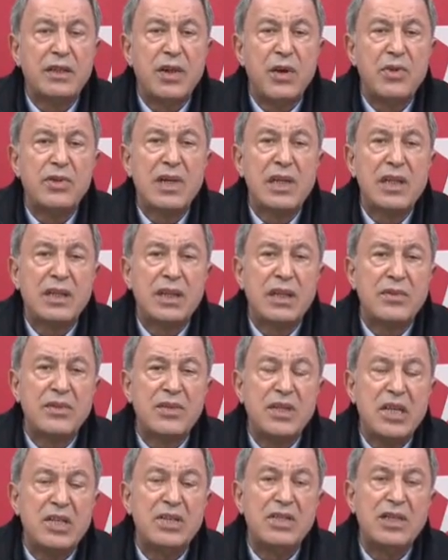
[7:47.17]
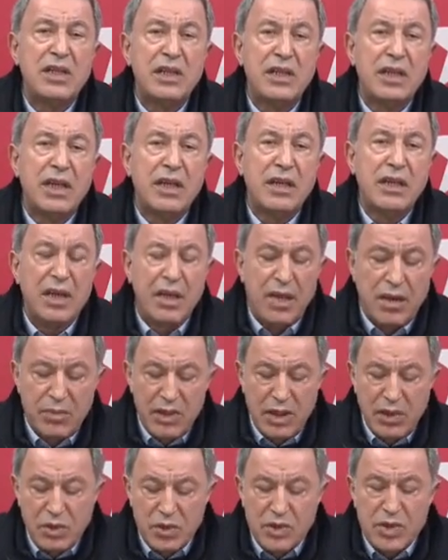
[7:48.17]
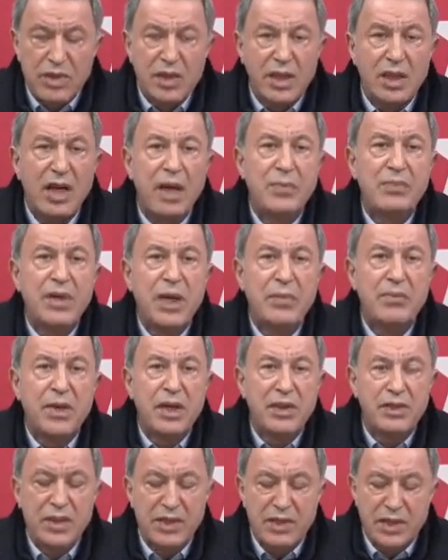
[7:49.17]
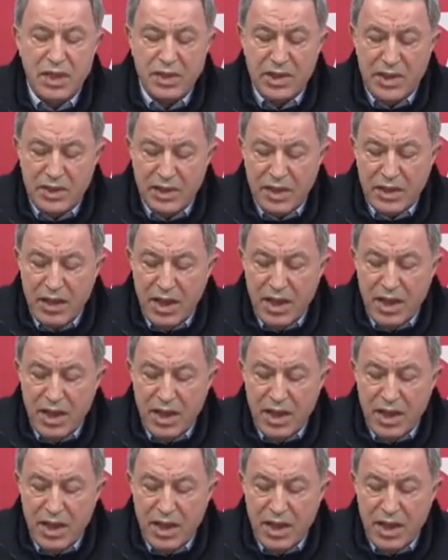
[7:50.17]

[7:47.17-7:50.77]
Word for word: Özellikle biz İncirli'yi bir lojistik hap yapmak için çalıştık